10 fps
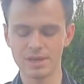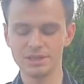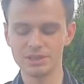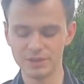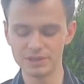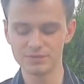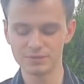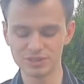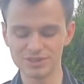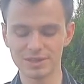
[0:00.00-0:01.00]
i świeci
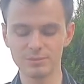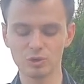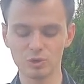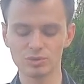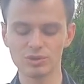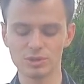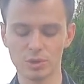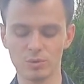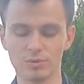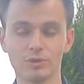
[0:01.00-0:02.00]
wszystkim, którzy
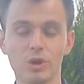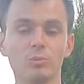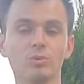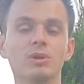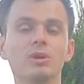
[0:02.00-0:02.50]
są w domu.